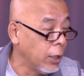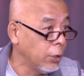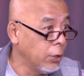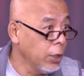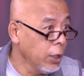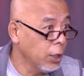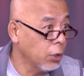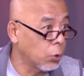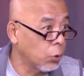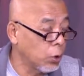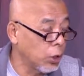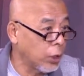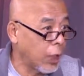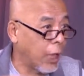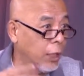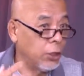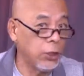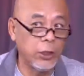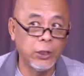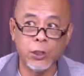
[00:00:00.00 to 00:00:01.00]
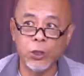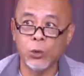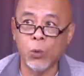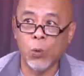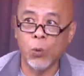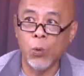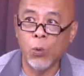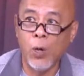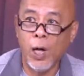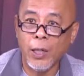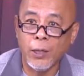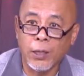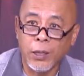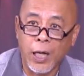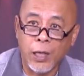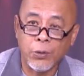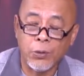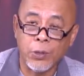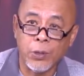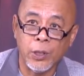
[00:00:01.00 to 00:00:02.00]
这个东西它是一个童话的
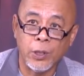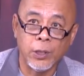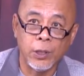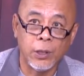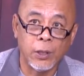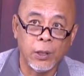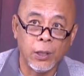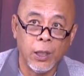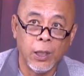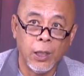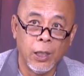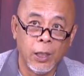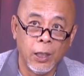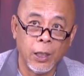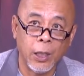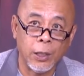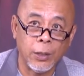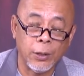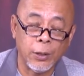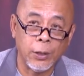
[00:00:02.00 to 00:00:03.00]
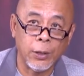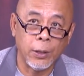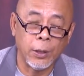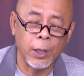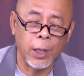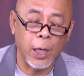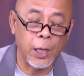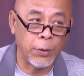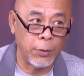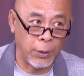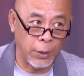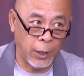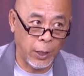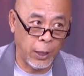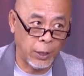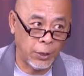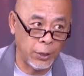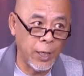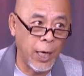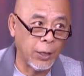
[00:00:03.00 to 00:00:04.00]
感觉，一个很很
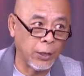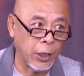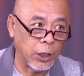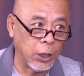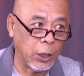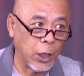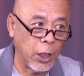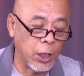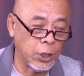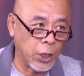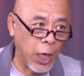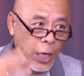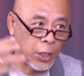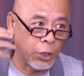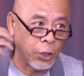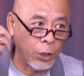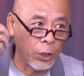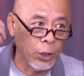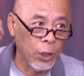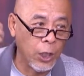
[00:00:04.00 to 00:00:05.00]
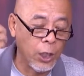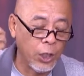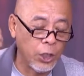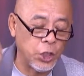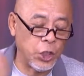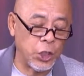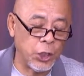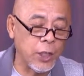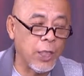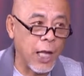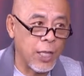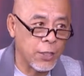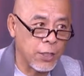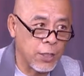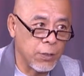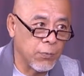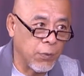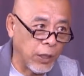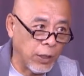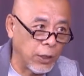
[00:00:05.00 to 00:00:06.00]
很让你产生情感
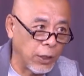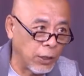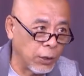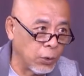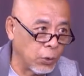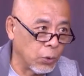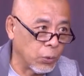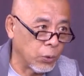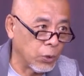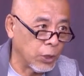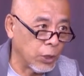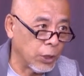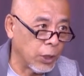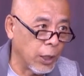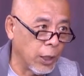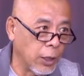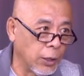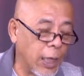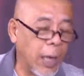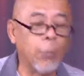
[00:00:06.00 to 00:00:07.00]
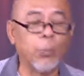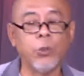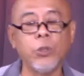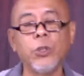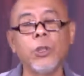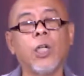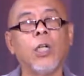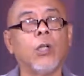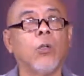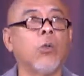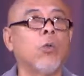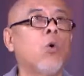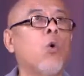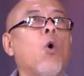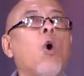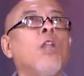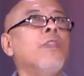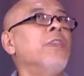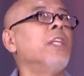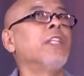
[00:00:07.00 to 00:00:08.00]
思维的一个东西。它不是很
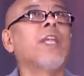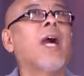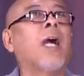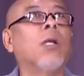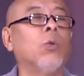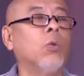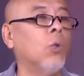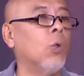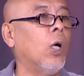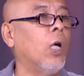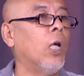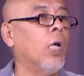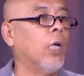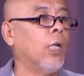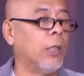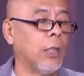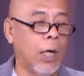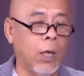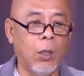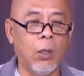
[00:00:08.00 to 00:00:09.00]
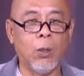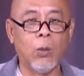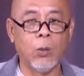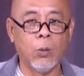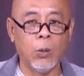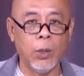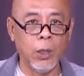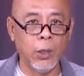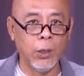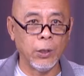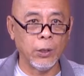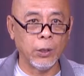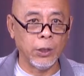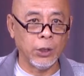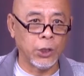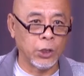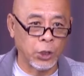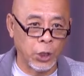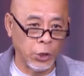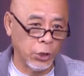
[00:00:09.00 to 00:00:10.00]
宽的大路，然后一
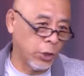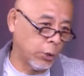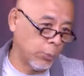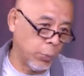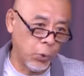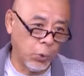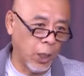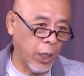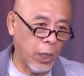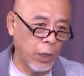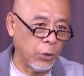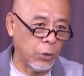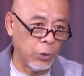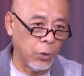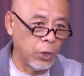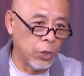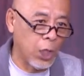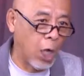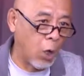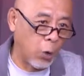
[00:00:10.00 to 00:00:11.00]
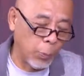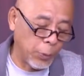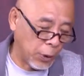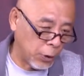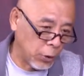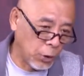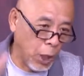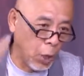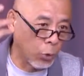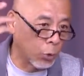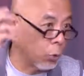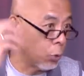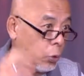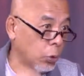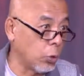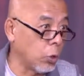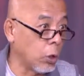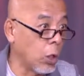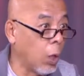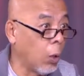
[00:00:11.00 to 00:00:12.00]
个城市铺了很多草坪，到处都
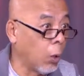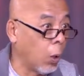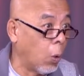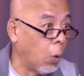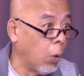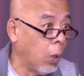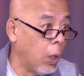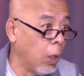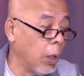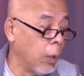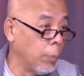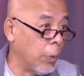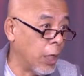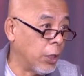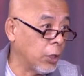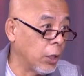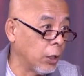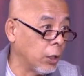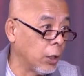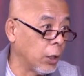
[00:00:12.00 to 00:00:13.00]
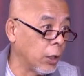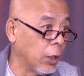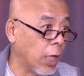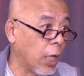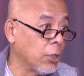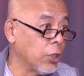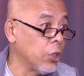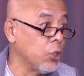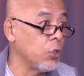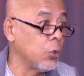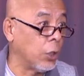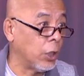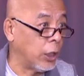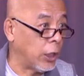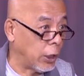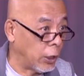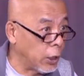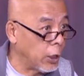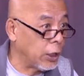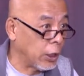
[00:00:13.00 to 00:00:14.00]
是高楼，变成了钢筋水
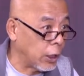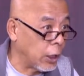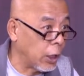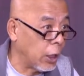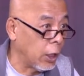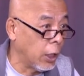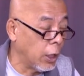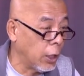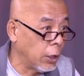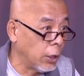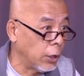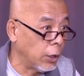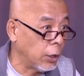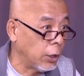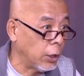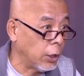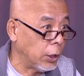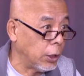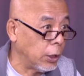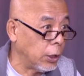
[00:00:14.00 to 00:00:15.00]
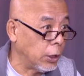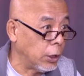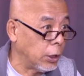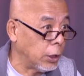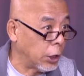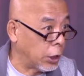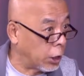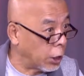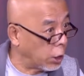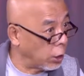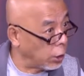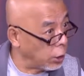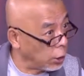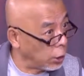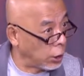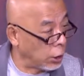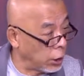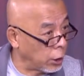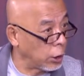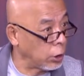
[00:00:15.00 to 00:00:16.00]
泥的一个一个
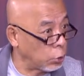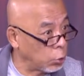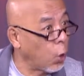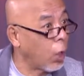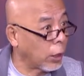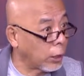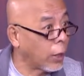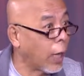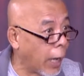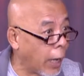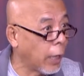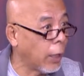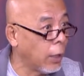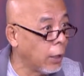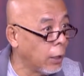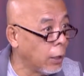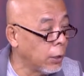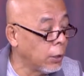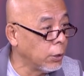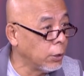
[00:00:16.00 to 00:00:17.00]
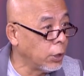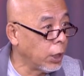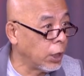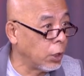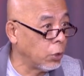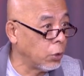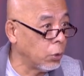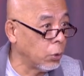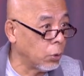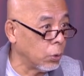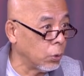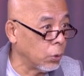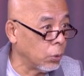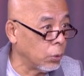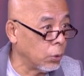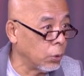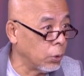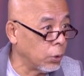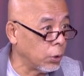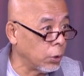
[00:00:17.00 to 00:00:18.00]
一个状态。这个就。
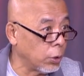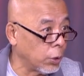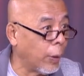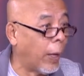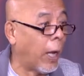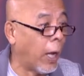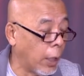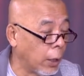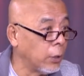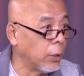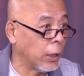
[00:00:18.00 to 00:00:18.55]
是吧？